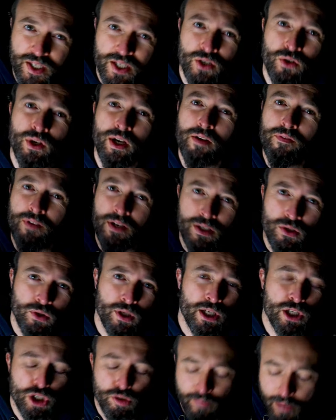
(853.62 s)
so einfach so
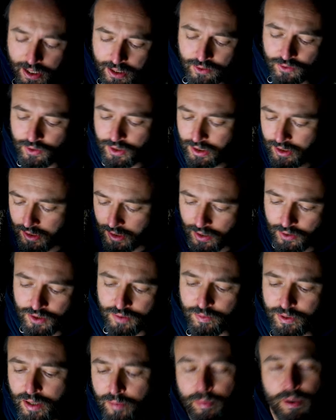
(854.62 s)
ein Geschmack nur hinten
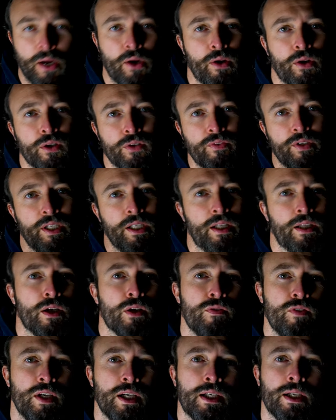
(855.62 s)
raus mit dem Blaukraut, wenn ihr
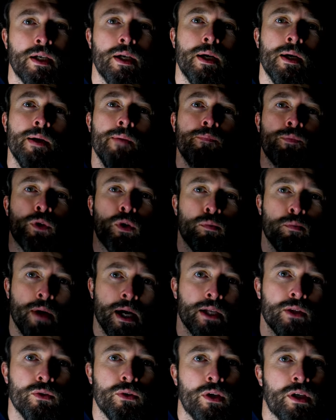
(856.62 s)
drauf liegt und
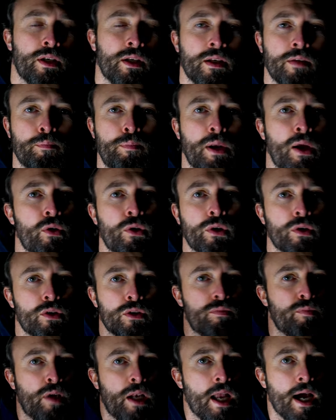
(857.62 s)
macht euch ein Blaukraut
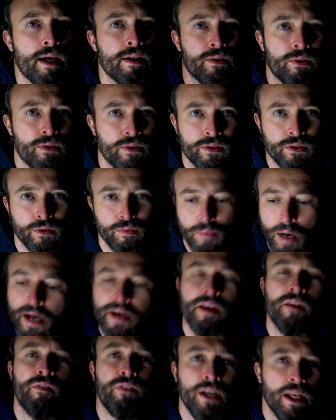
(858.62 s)
aus dem Glas oder so.
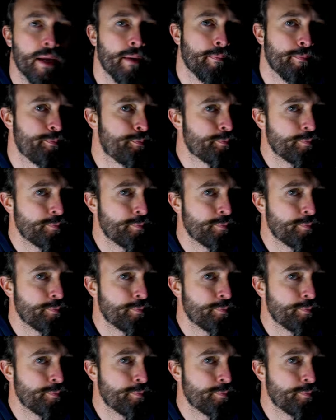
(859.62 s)
Machen ja viele.